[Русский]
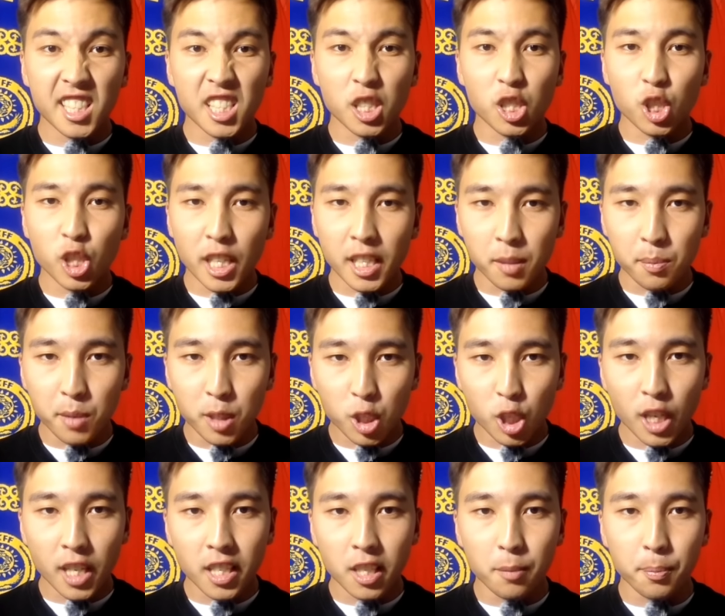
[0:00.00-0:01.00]
36
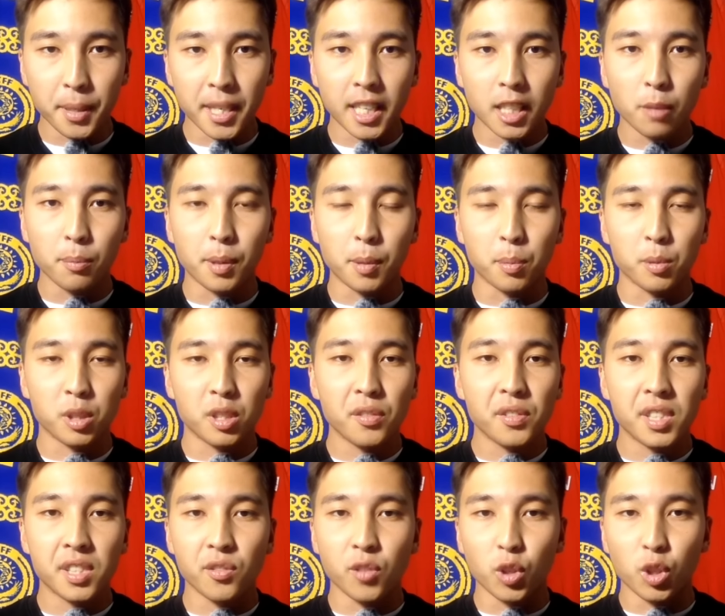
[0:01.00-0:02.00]
мячей и при этом
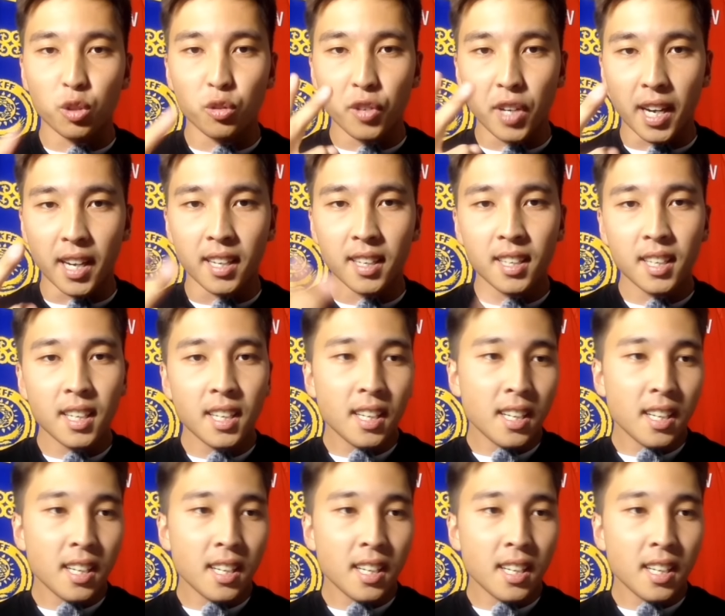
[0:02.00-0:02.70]
пропустив всего 2.